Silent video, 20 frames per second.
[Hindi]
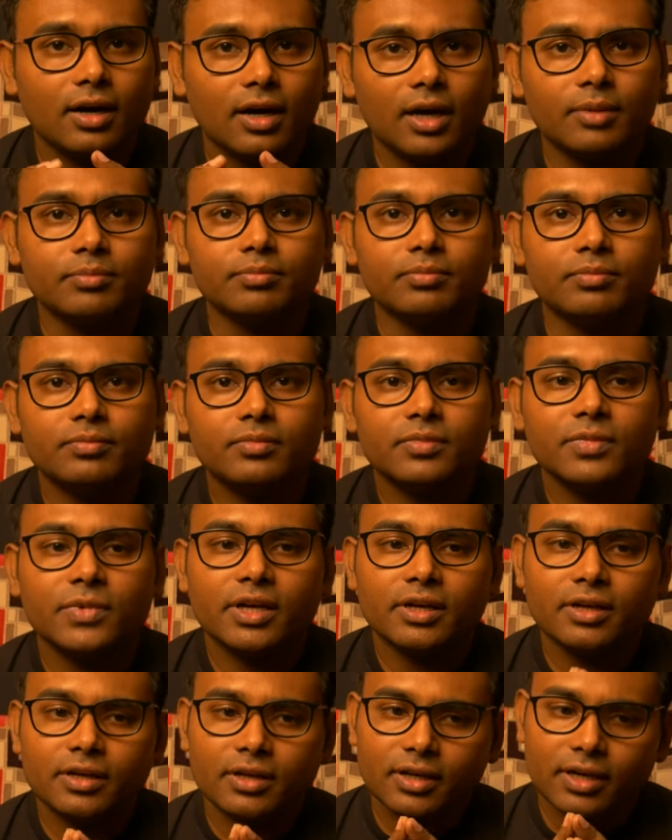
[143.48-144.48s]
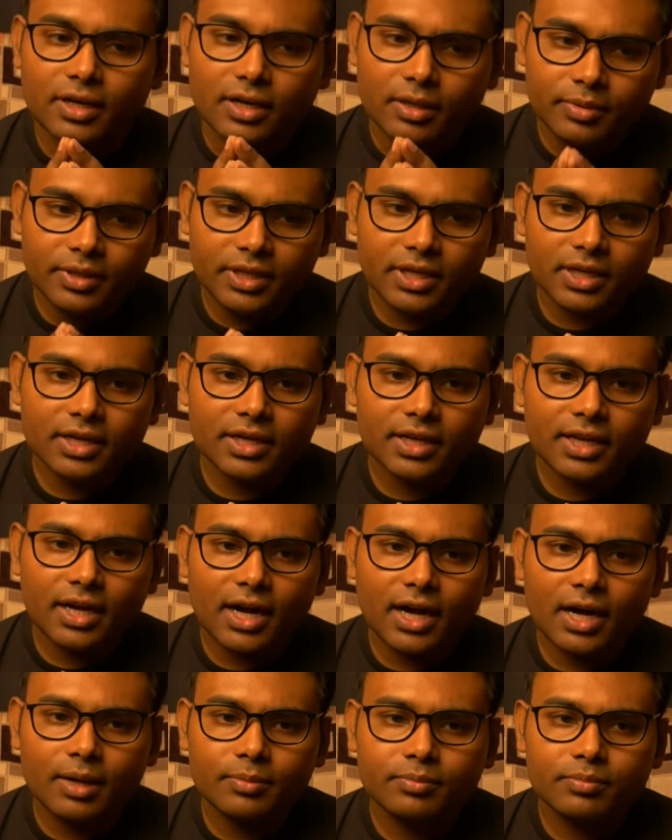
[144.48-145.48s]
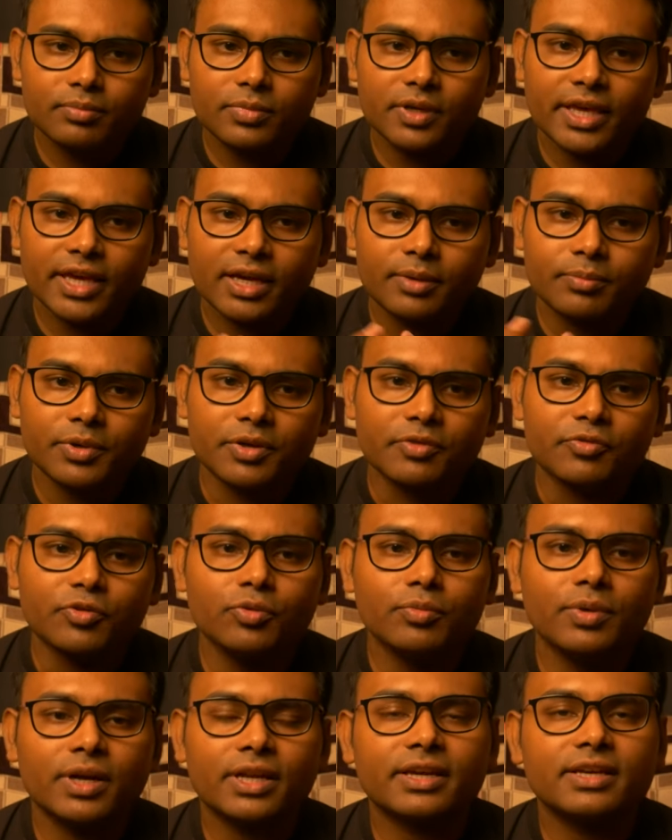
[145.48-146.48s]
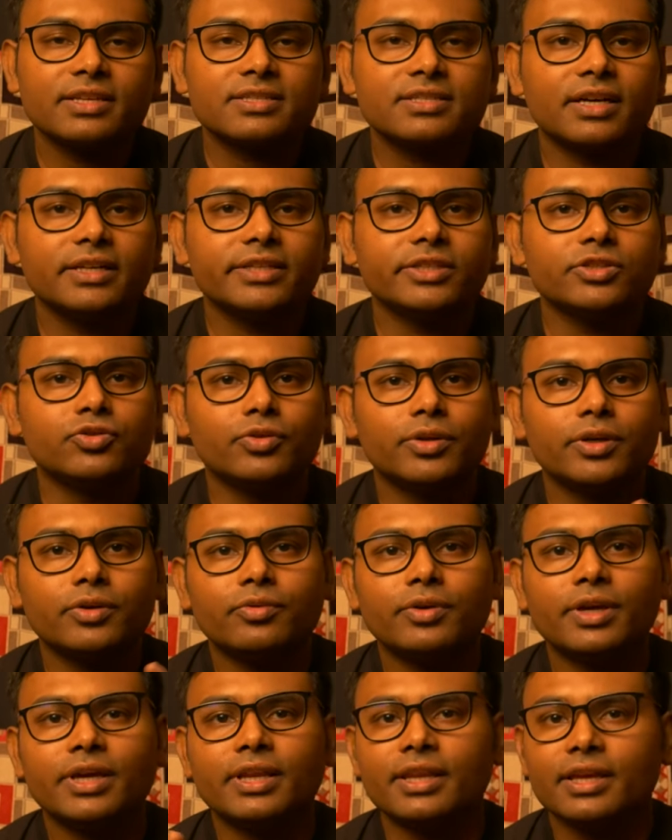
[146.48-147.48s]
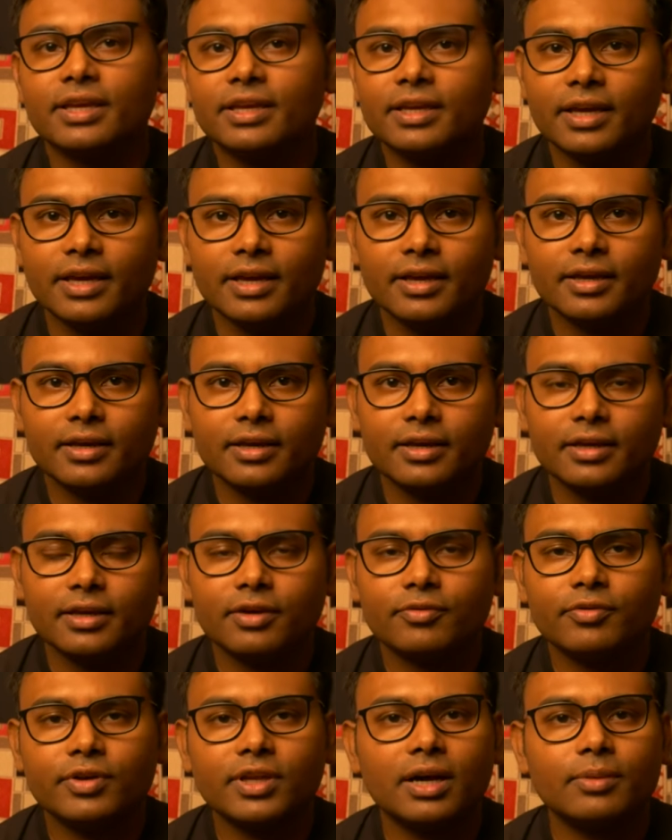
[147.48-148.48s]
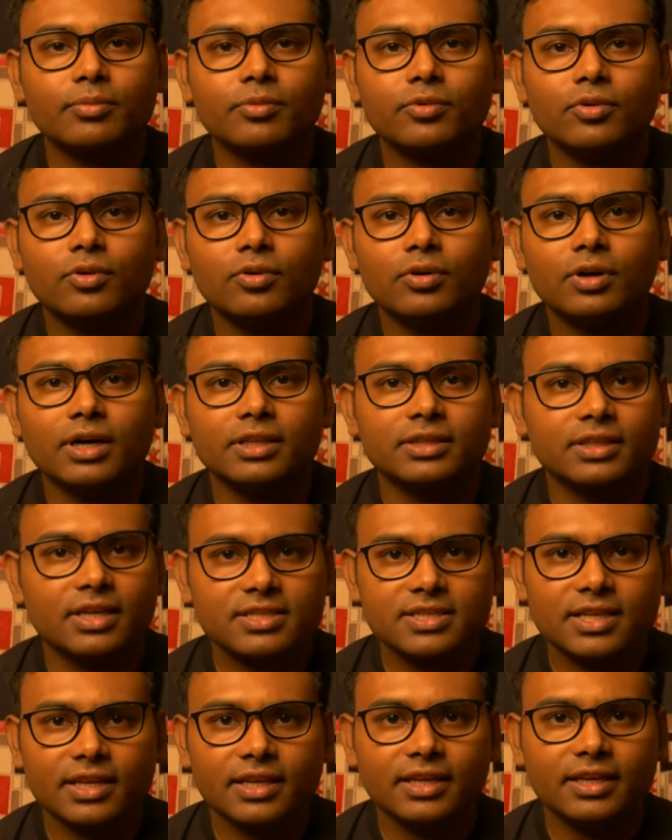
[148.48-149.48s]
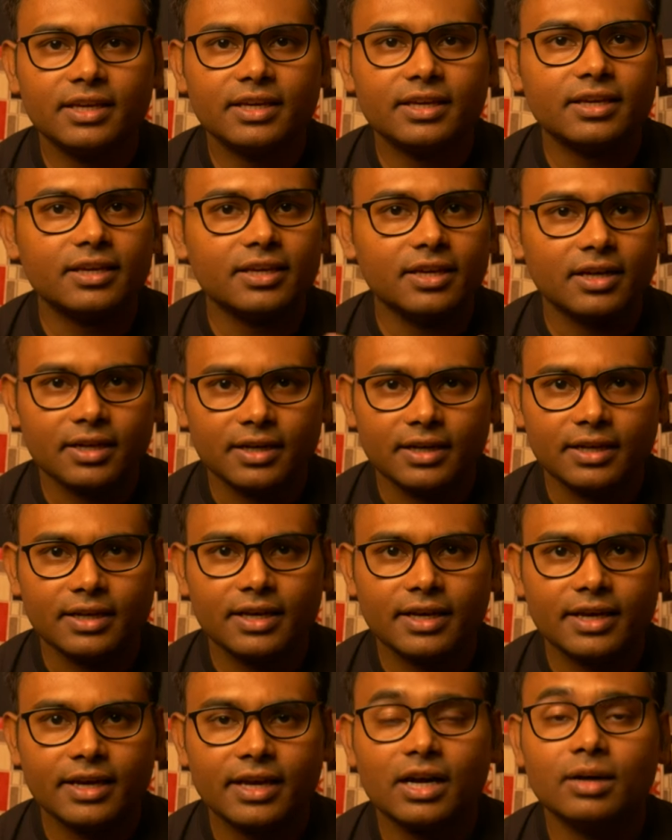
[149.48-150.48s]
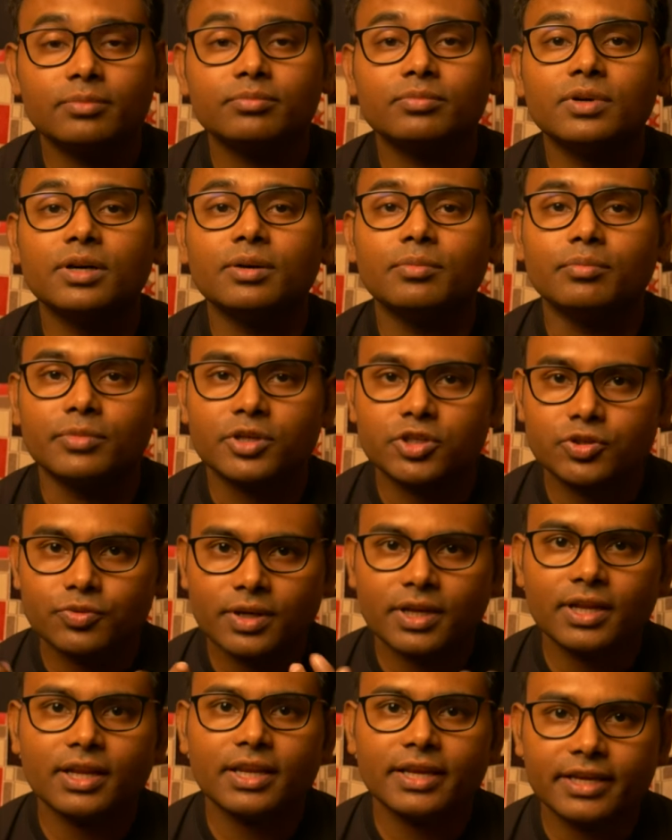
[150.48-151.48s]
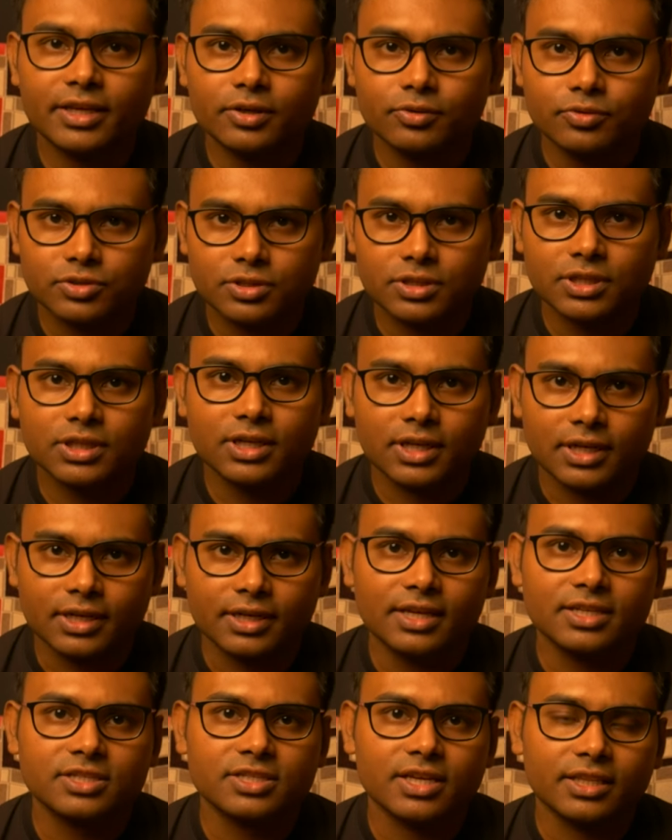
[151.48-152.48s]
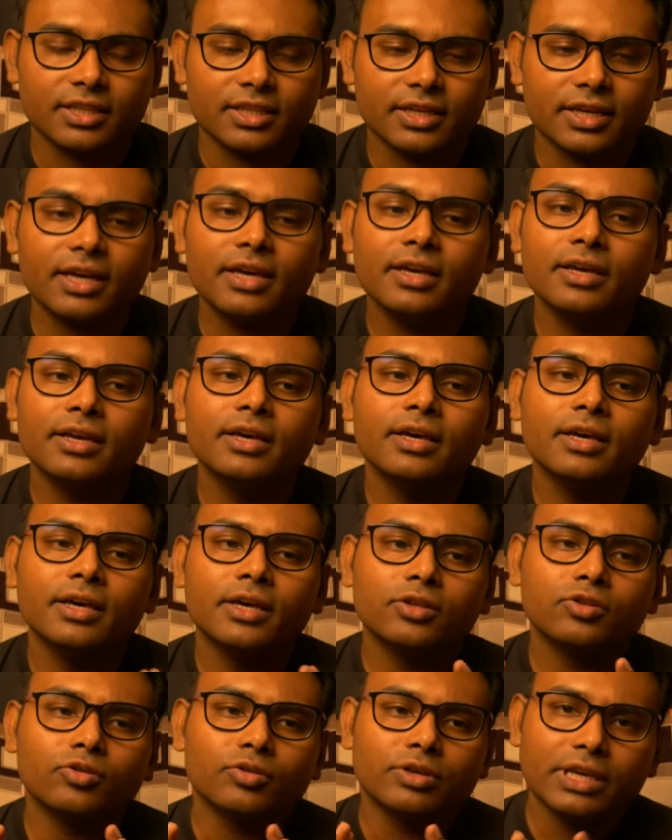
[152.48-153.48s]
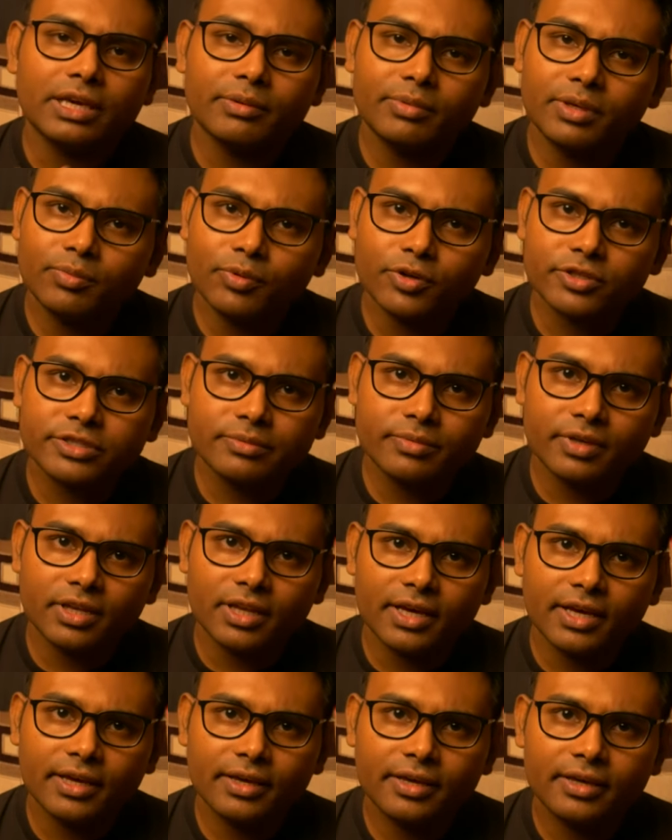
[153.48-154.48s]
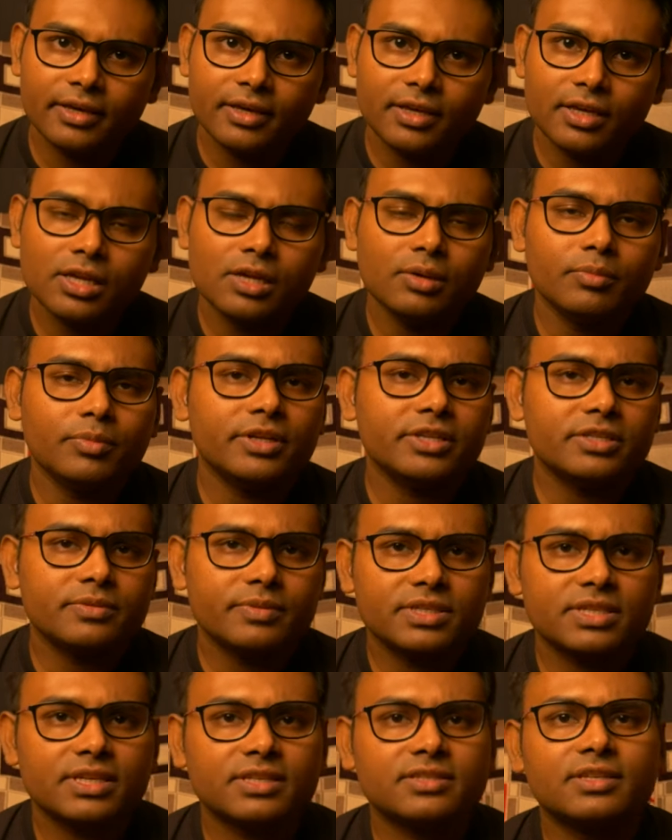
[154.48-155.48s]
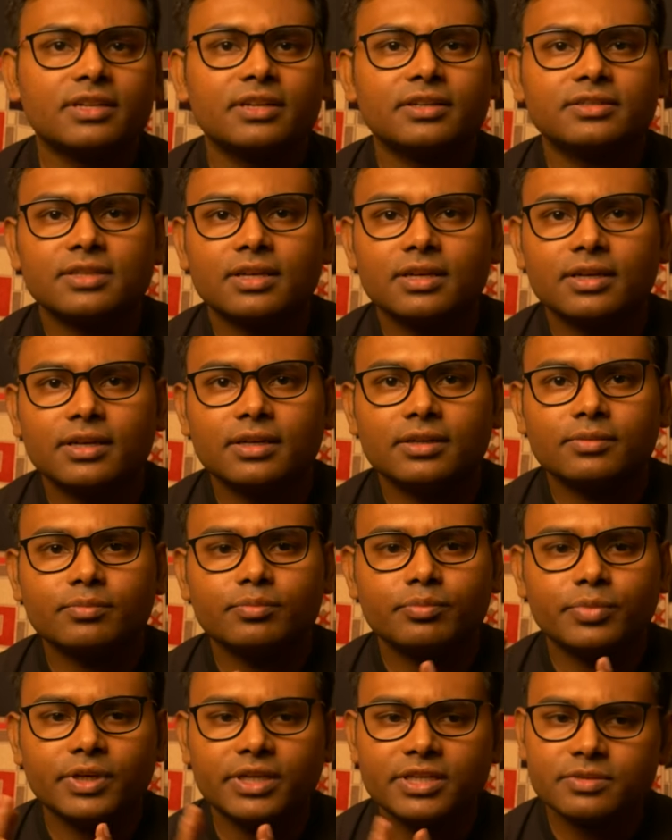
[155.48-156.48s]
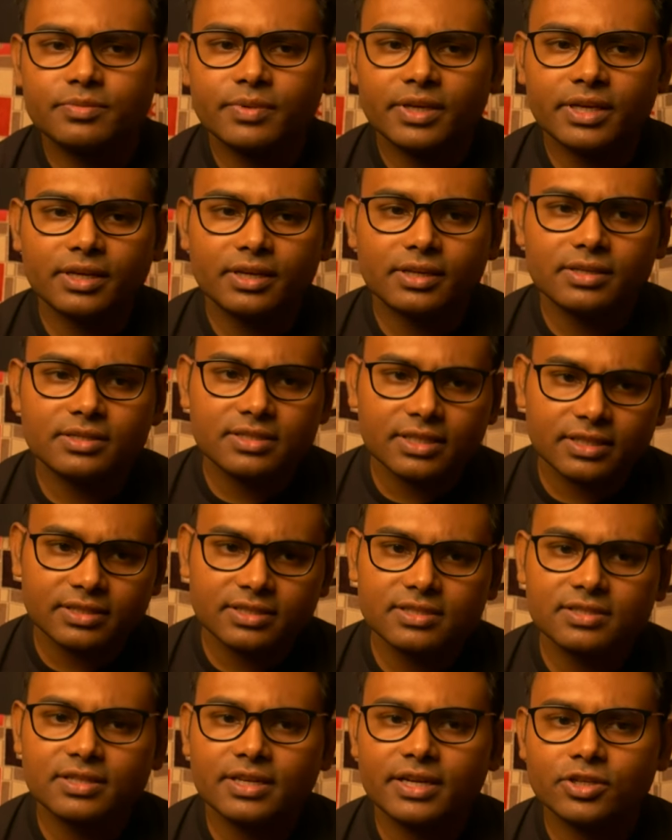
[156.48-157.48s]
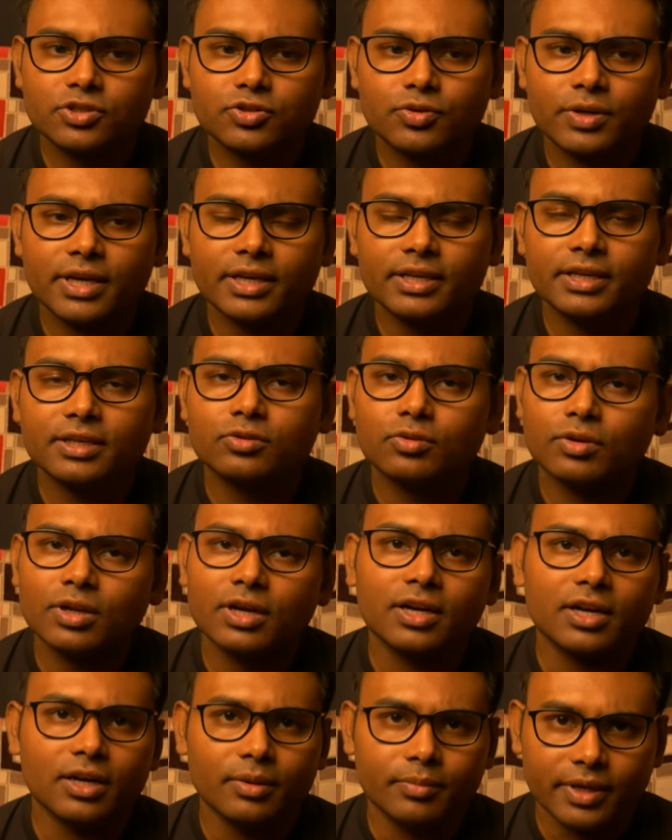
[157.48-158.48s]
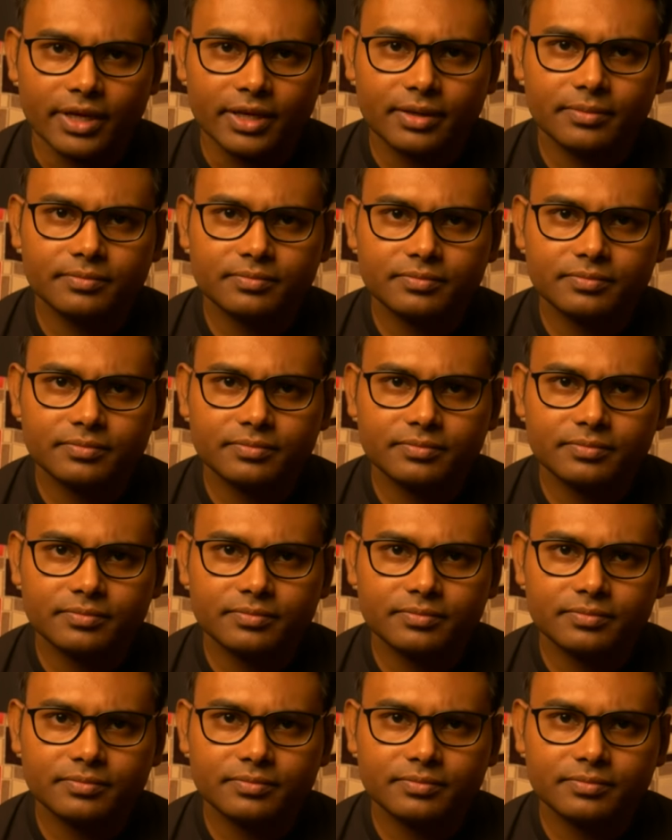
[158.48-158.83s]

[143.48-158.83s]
अब अभी अगर आप एक परफ्यूमर के साथ जुड़े हुए नहीं हैं या फिर आपको अंदाज़ा नहीं है कि क्या करना है आप मशवरा लेके कुछ करना चाहते हैं तो ये भी पॉसिबल है पर इसमें सक्सेस पर इसमें सक्सेस रेट जो है ये थोड़ा कम है